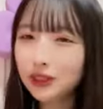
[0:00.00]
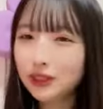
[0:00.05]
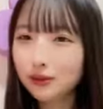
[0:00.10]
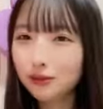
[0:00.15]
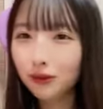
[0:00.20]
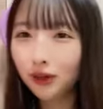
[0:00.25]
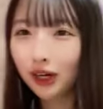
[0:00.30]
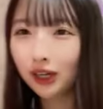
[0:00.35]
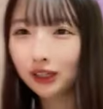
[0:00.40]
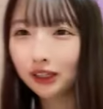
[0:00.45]
子
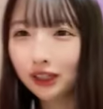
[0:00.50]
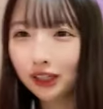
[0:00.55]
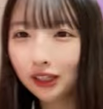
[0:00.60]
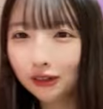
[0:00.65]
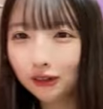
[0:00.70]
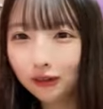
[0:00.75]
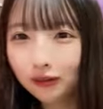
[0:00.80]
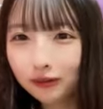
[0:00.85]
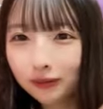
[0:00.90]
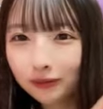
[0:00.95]
も買ったの
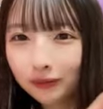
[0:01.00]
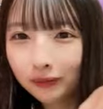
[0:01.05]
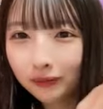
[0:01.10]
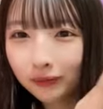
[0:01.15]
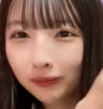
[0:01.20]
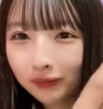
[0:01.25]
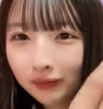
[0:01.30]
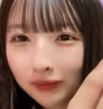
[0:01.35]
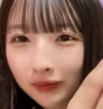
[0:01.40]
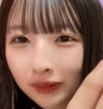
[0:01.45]
あ
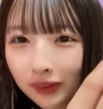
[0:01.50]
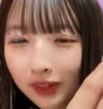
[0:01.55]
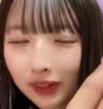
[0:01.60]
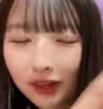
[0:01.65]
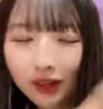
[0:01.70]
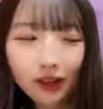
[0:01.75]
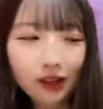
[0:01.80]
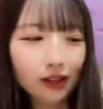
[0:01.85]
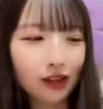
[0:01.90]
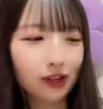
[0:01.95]

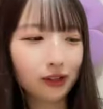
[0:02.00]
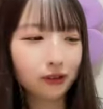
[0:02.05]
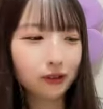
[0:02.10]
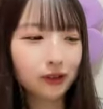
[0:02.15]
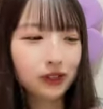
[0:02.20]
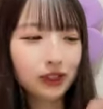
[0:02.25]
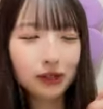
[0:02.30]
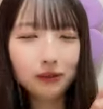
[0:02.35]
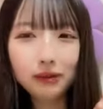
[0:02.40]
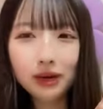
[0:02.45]
こっ
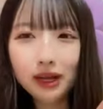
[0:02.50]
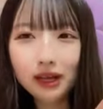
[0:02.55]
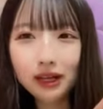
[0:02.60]
ちが前